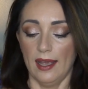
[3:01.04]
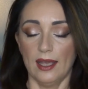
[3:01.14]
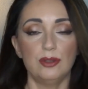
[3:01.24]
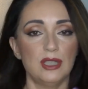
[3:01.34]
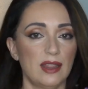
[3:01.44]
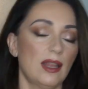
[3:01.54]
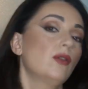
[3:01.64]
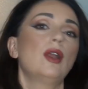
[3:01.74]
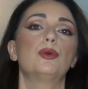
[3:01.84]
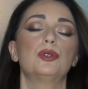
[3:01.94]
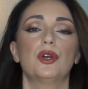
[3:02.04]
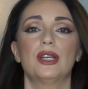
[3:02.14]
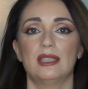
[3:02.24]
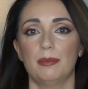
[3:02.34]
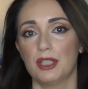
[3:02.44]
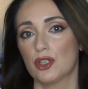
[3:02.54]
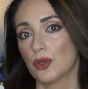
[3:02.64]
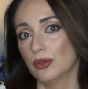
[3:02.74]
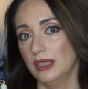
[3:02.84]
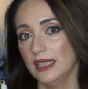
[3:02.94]
He utilizado algunos que también
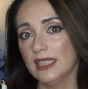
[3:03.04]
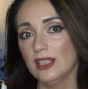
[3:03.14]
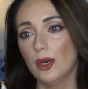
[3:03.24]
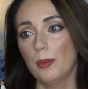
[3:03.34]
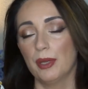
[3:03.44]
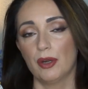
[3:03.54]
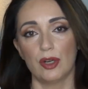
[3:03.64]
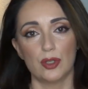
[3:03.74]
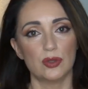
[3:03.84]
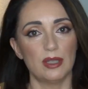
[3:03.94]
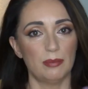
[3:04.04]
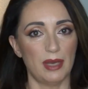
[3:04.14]
son líquidos, pero resultan